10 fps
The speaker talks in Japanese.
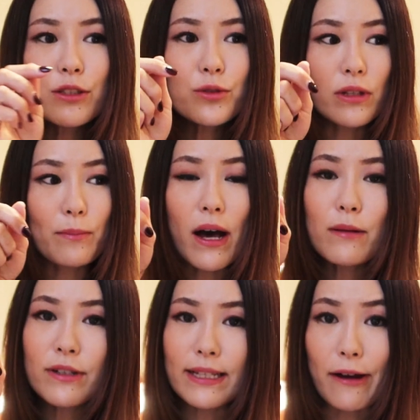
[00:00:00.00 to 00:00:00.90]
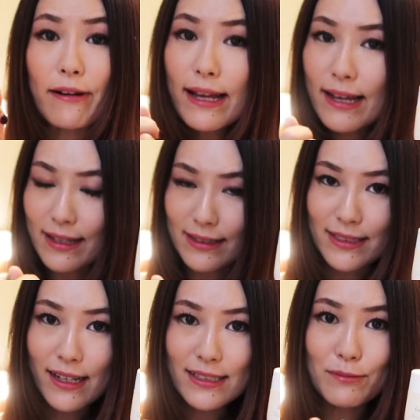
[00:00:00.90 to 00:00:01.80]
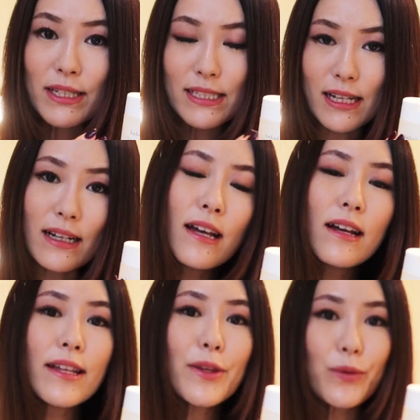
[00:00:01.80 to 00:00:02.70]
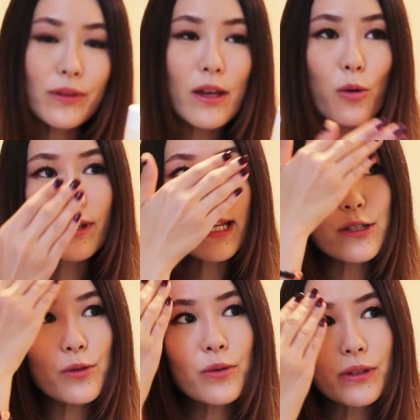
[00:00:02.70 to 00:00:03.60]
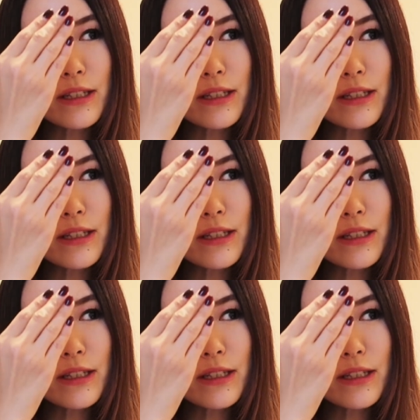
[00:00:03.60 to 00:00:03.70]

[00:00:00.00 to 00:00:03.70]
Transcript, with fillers: ちょっとねバームが柔らかい感じがしましたなのでお化粧